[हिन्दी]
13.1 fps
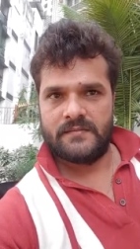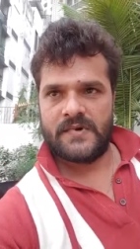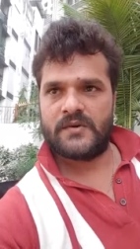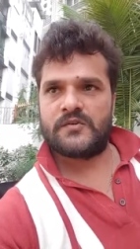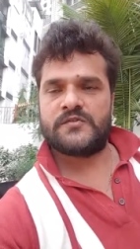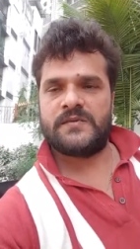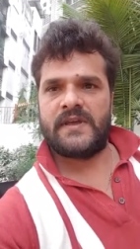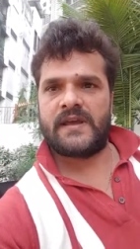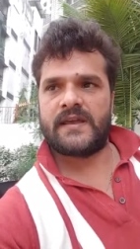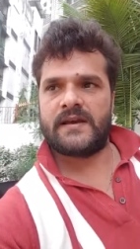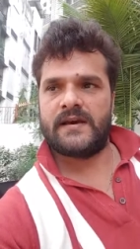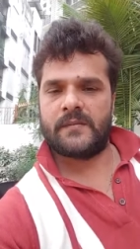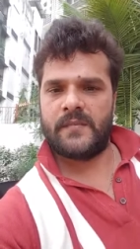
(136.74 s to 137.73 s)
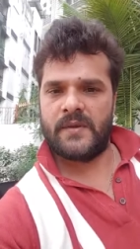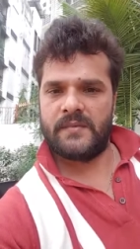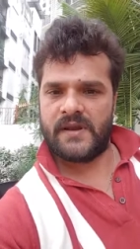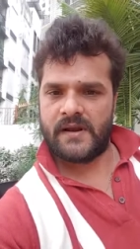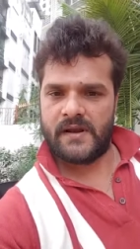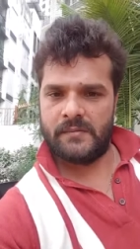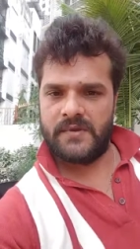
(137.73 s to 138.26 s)
मनोज भैया के घर पे भी
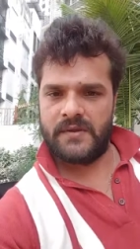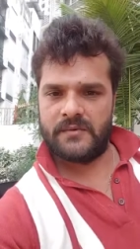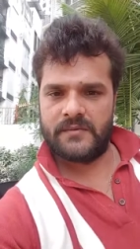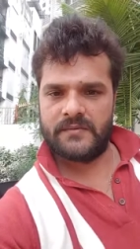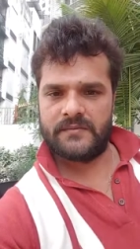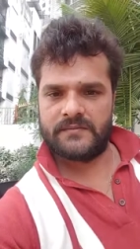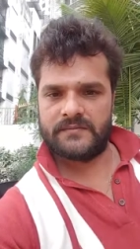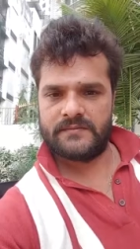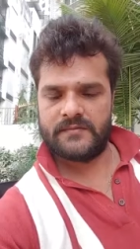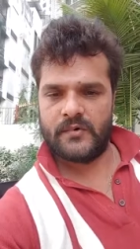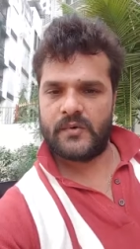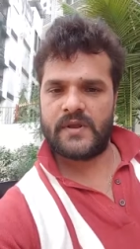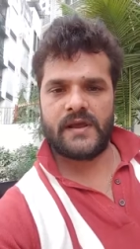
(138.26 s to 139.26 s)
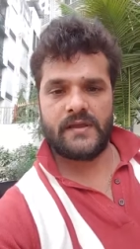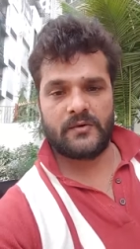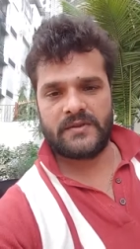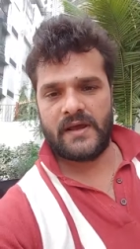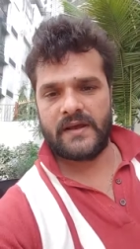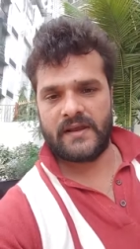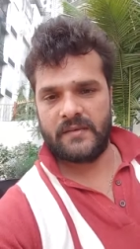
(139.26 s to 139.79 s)
रहा भी हूँ उनका
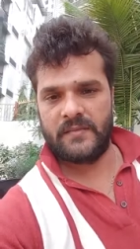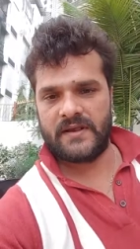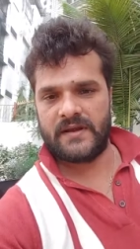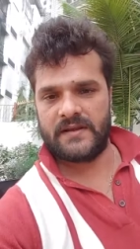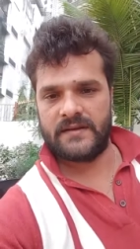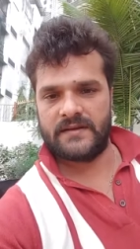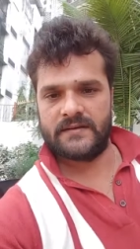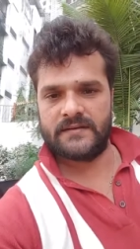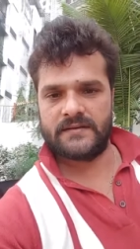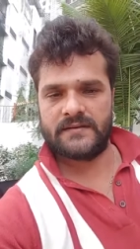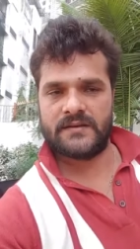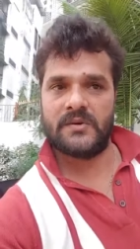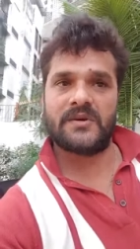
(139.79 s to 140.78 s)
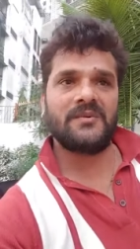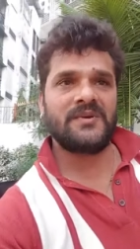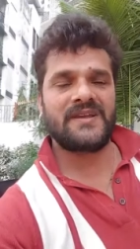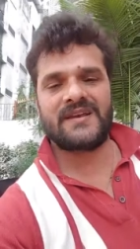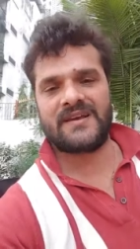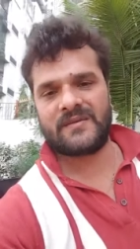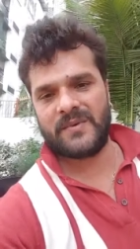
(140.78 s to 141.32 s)
योगदान है मेरे लिए क्योंकि
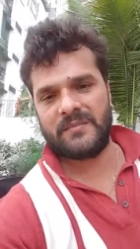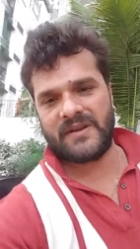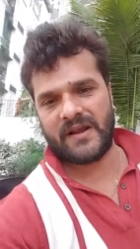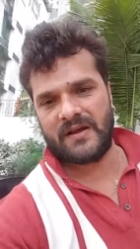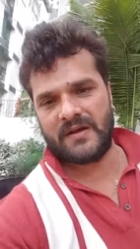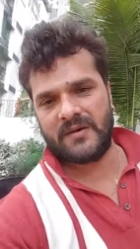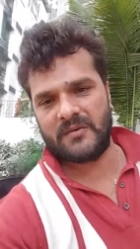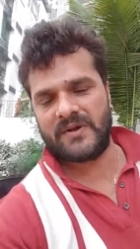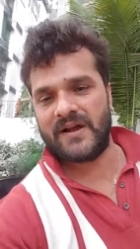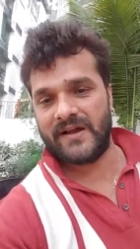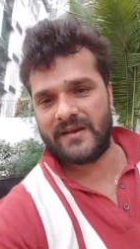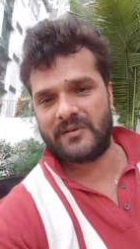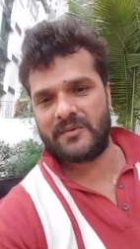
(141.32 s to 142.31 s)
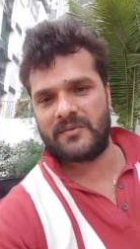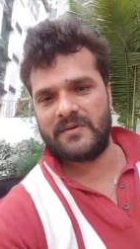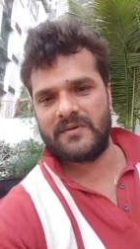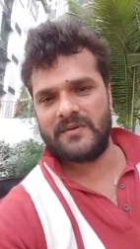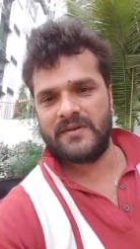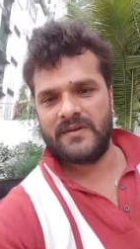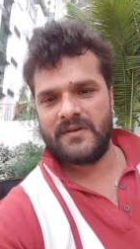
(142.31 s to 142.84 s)
उनके घर पे मैं रहा हूँ खाया हूँ
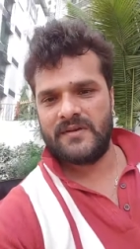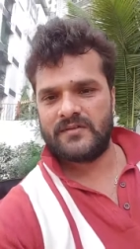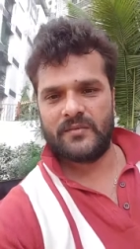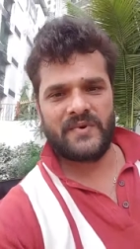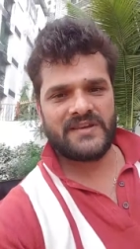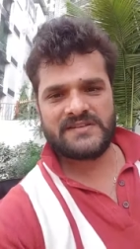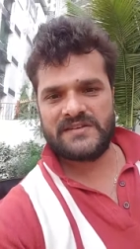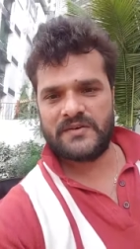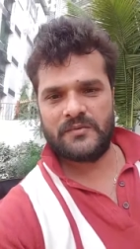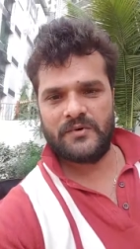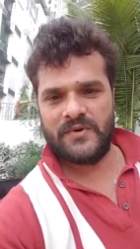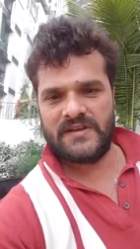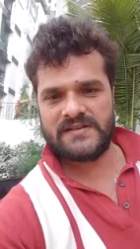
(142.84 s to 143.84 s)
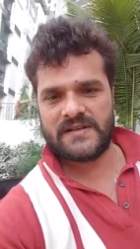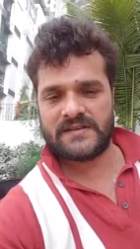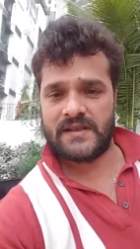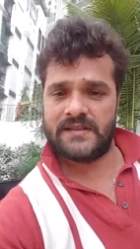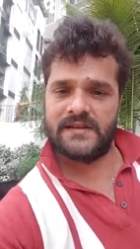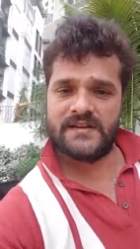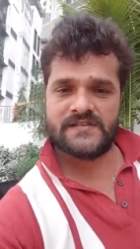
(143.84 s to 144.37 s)
तो मैं किसी को भूल नहीं
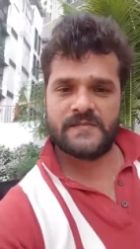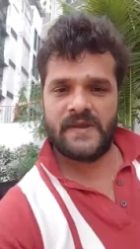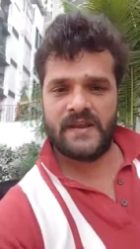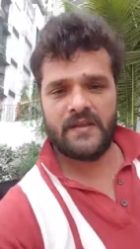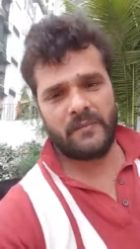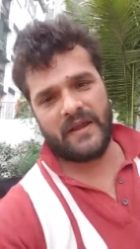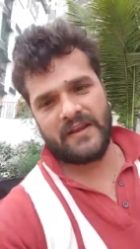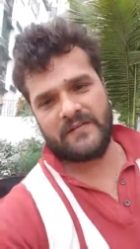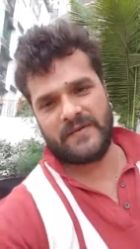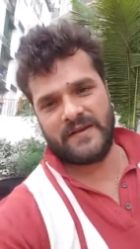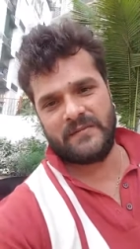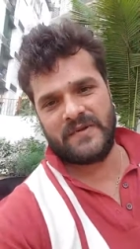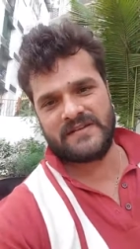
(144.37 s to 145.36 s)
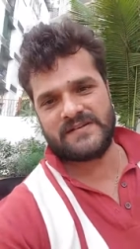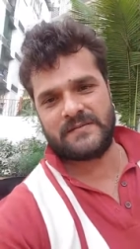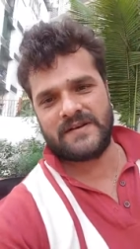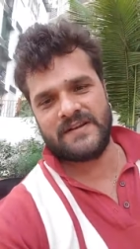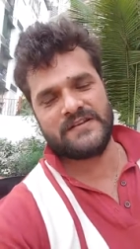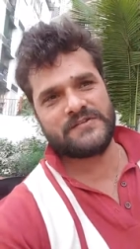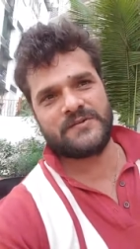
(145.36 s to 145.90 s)
सकता दिनेश भैया ने पहली फिल्म मेरी जब
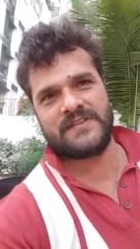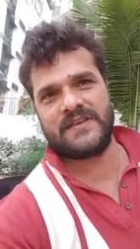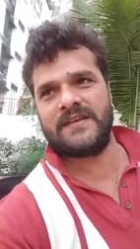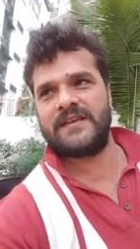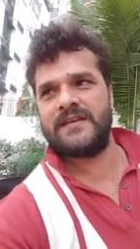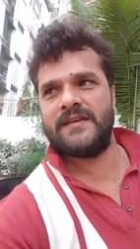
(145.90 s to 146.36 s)
रिलीज़ हुई थी